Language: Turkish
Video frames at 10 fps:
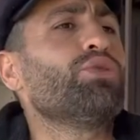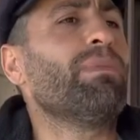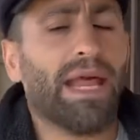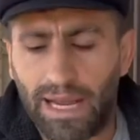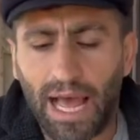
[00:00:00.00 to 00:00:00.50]

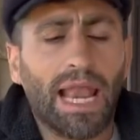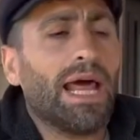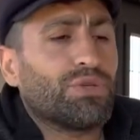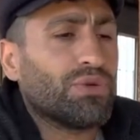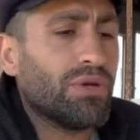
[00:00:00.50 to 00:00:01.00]
Dümen. Al lan
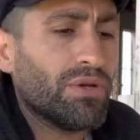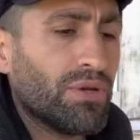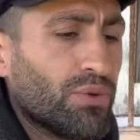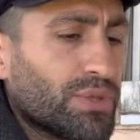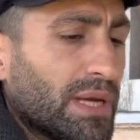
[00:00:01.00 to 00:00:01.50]
şunu.
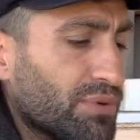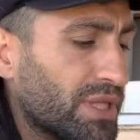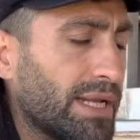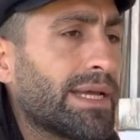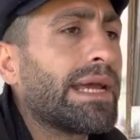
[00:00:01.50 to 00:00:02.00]
Uza
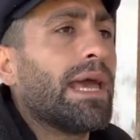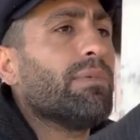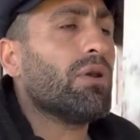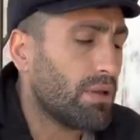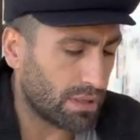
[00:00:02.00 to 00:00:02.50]
buradan. Kaybol.